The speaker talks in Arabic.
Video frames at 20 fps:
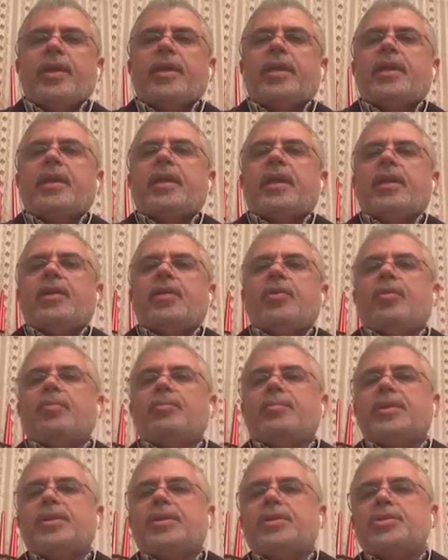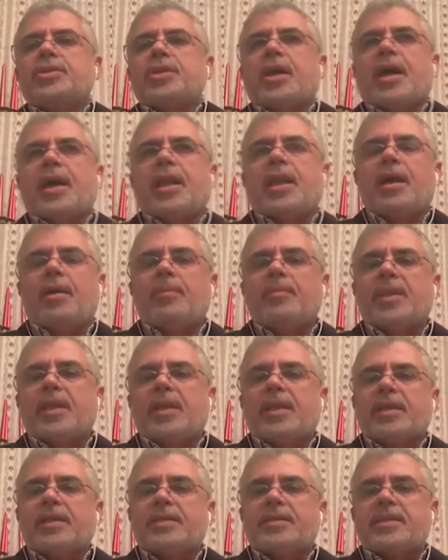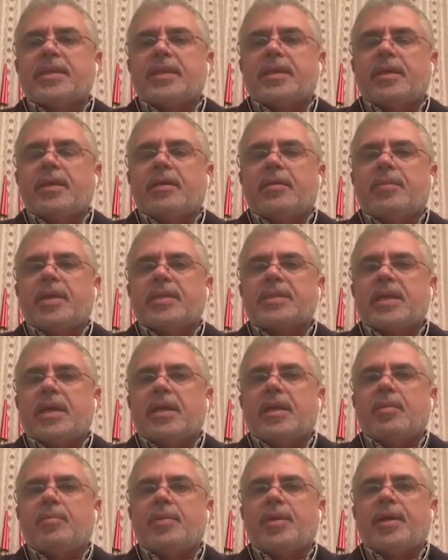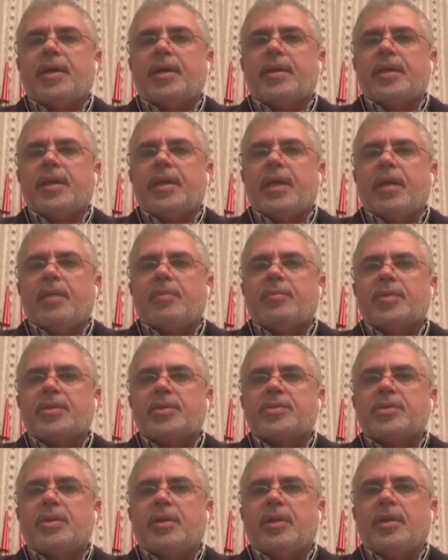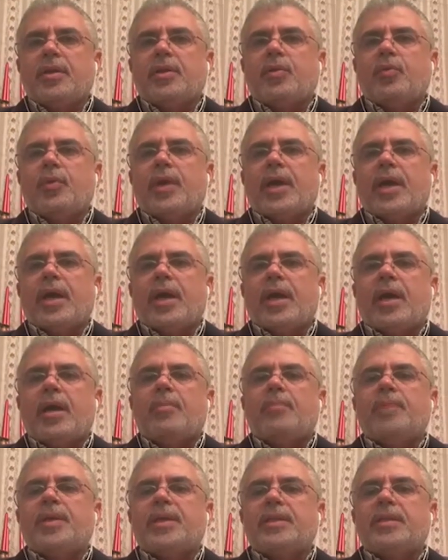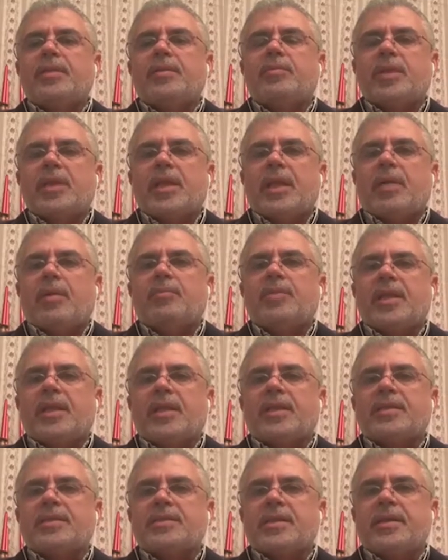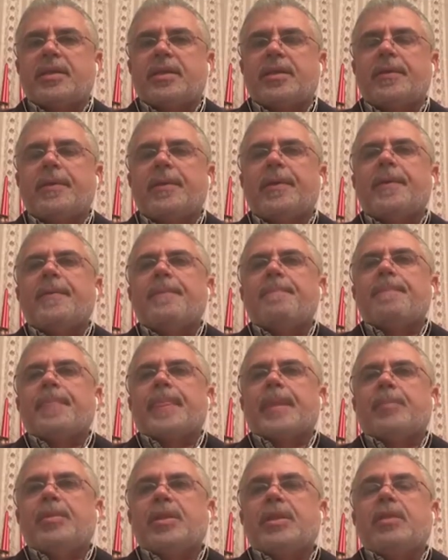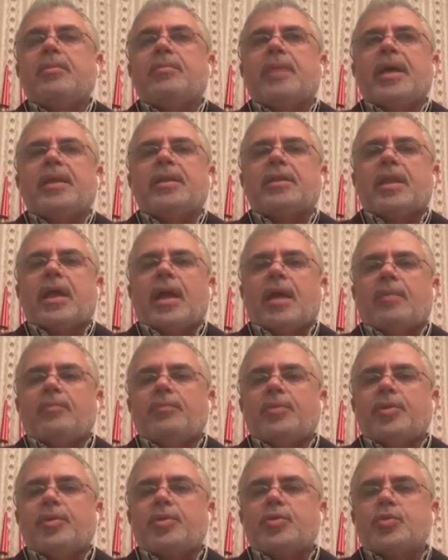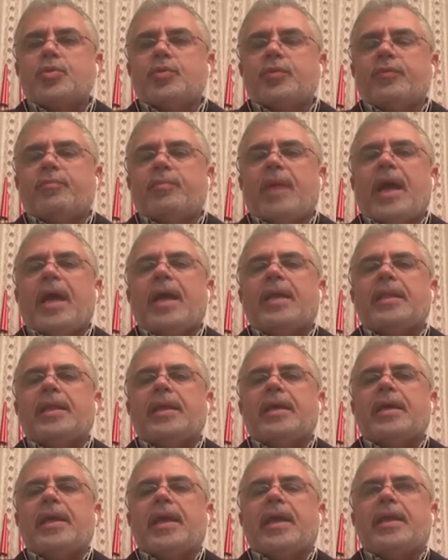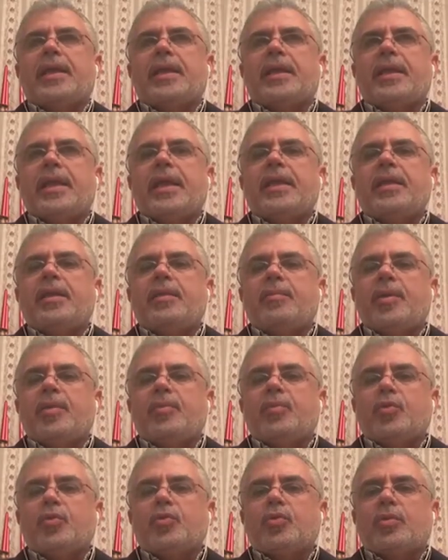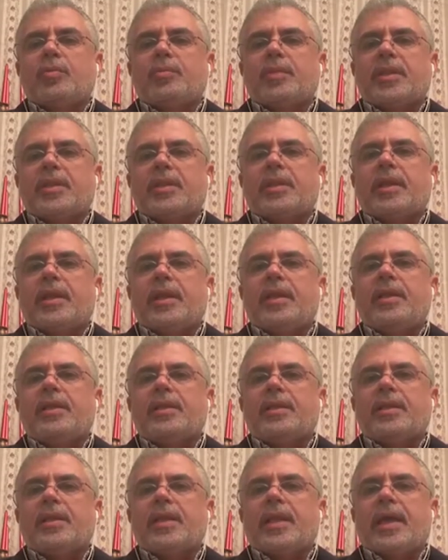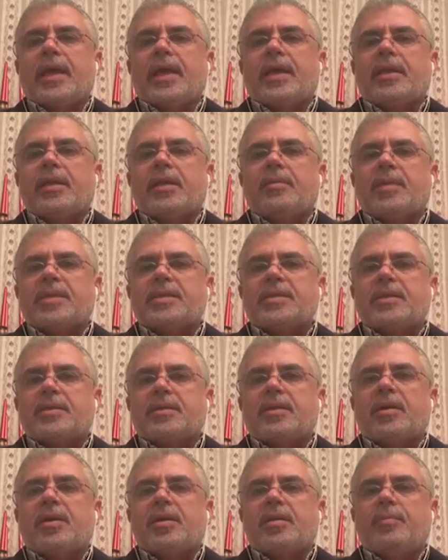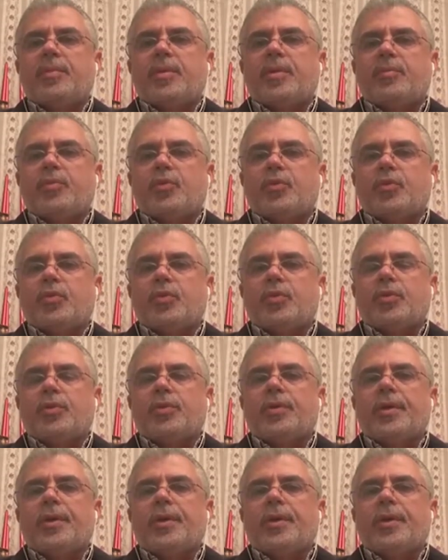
كلها اليوم متجهة على الأمن الغذائي بس أنا برأيي الأمن الصحي هو أهم بكثير من الأمن الغذائي مثل ما أنت عم بتشوف ما حدا يعني قليل اللي بيموتوا من قلة الأكل بس كتار اللي بيموتوا